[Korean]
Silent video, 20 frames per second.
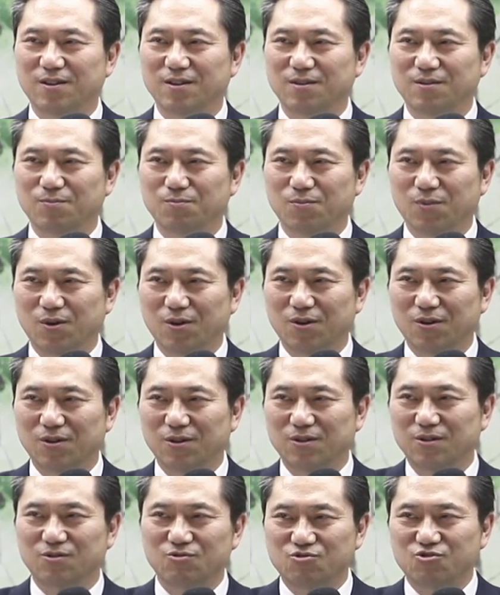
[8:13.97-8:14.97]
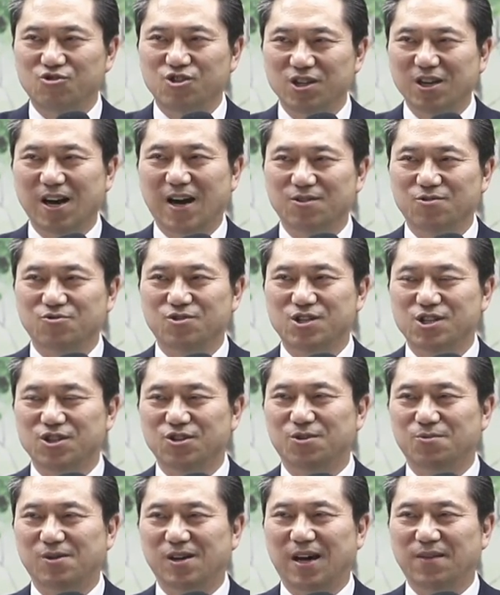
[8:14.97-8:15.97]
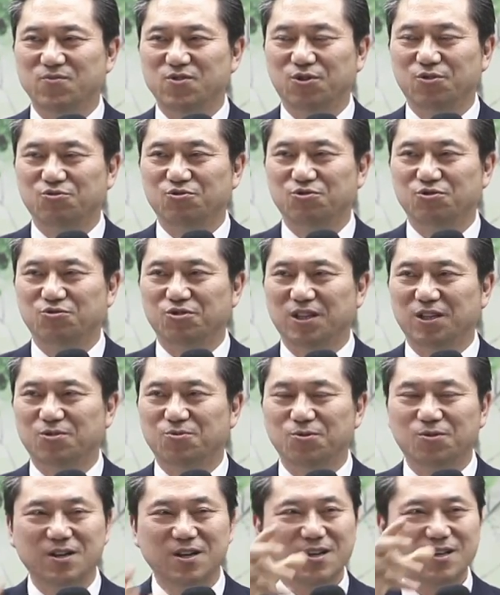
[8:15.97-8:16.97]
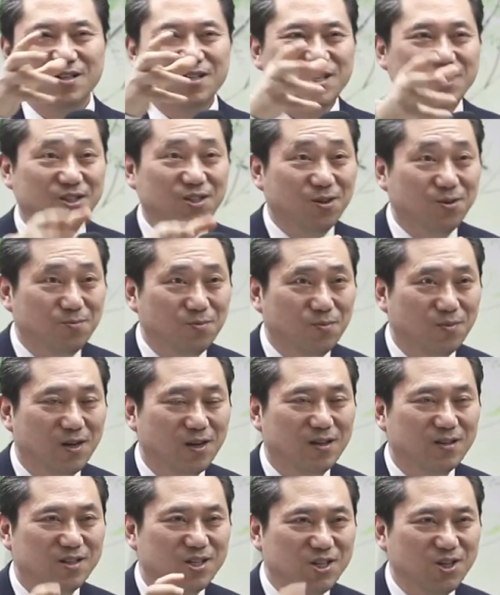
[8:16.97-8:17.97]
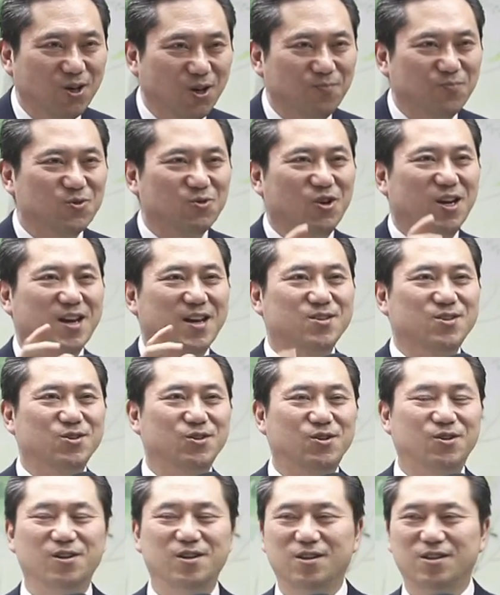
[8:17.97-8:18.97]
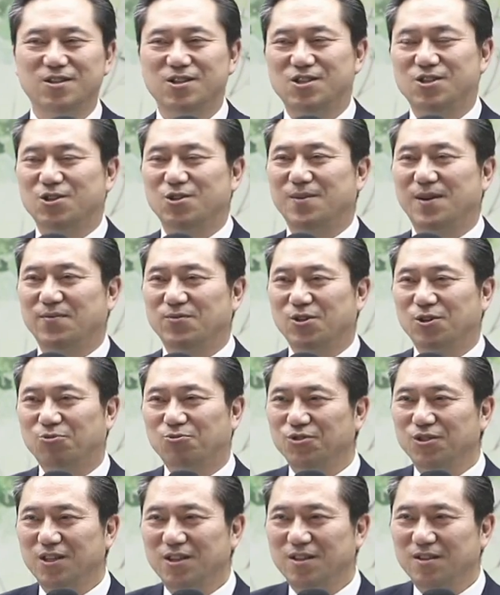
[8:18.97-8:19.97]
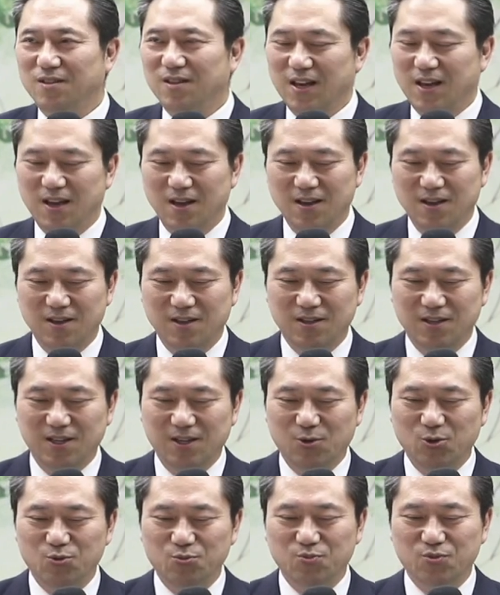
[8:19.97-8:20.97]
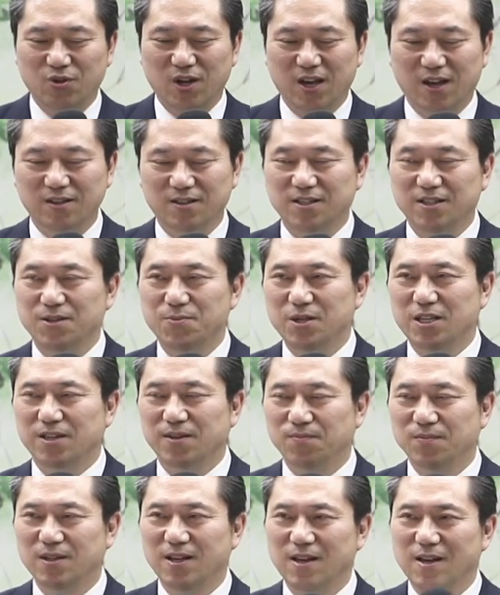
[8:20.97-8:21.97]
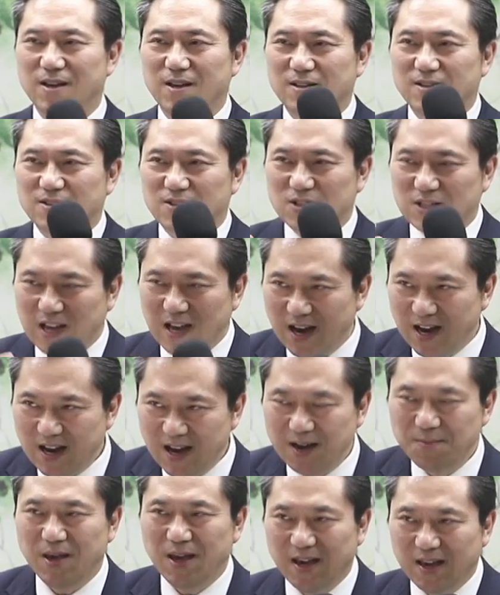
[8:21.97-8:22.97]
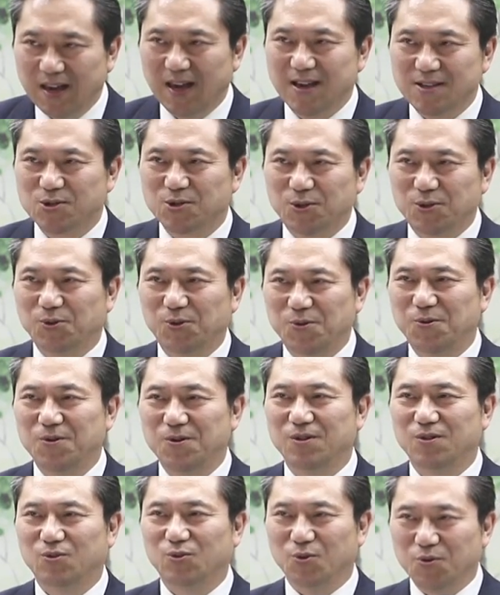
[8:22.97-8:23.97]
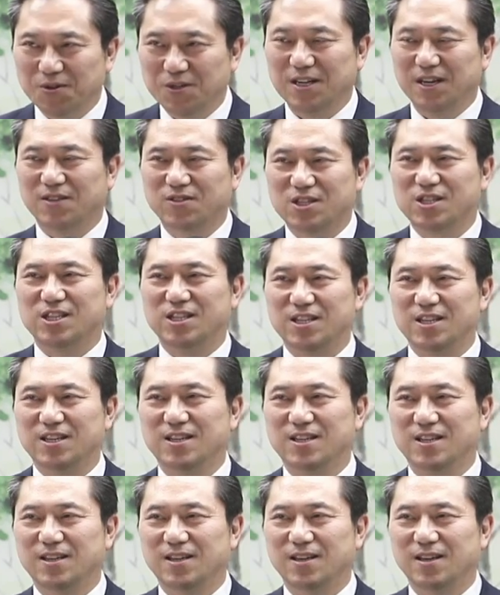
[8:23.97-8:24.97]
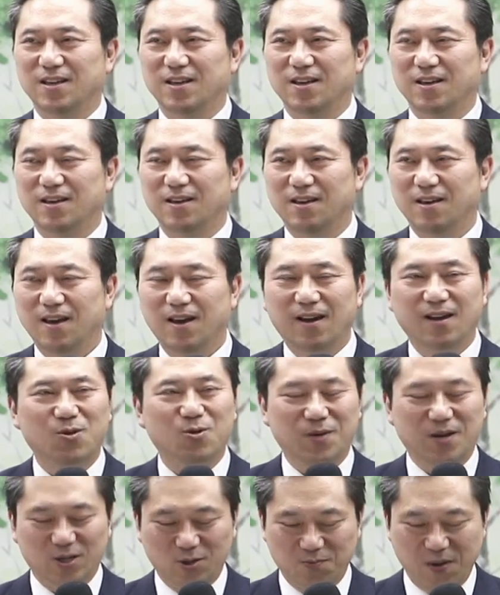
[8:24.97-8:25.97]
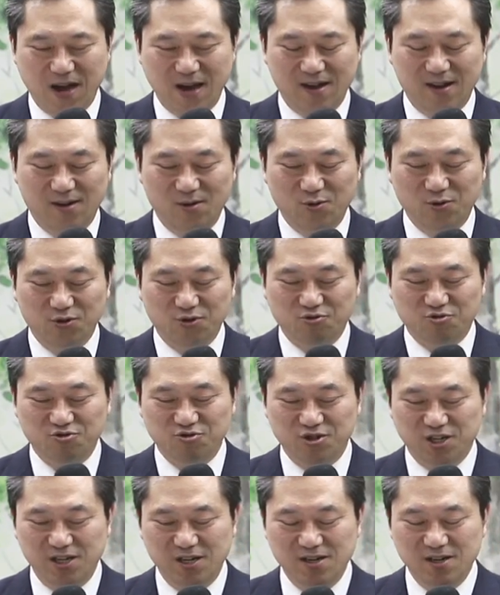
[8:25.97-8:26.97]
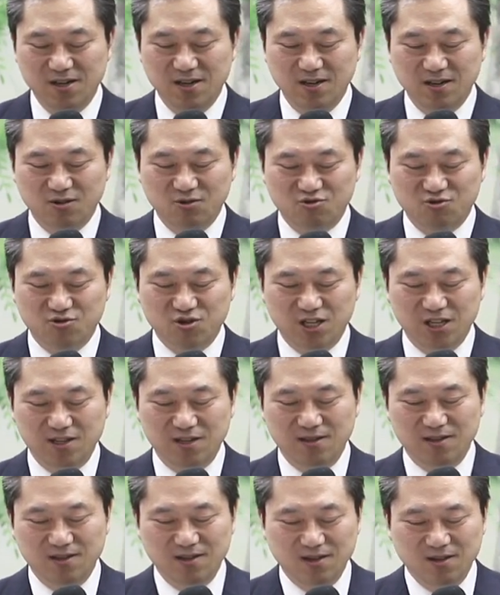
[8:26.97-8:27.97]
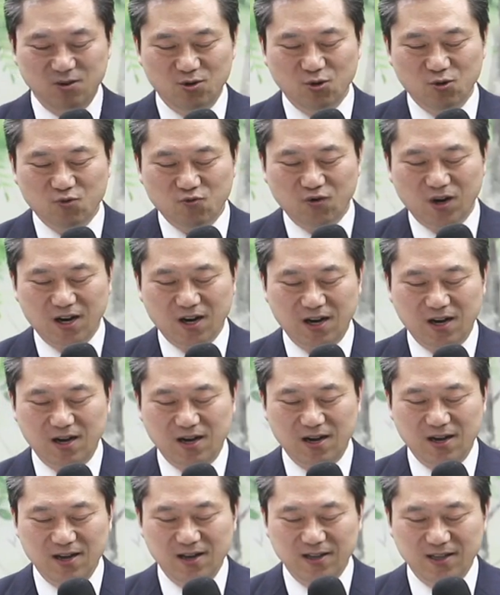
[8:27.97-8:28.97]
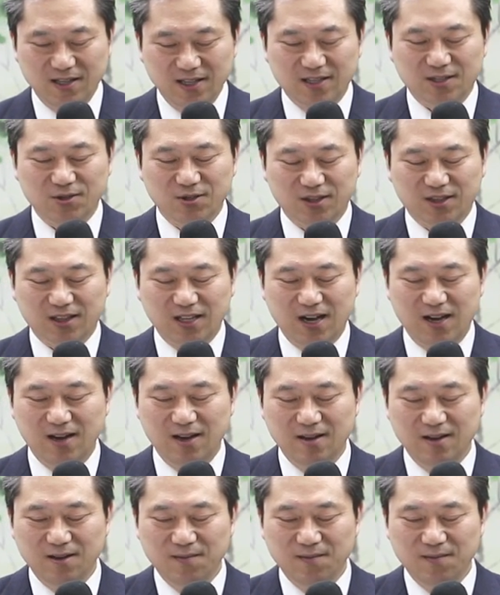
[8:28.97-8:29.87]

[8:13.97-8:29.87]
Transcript: 뭐 쥐 가지고 실험을 한 연구도 있고 실험 시험관에서 실험한 것도 있는데 이 논문의 의미는 사람에게서도 똑같이 예, 헬리코박터 파일로리균을 죽이는 효과가 있었다.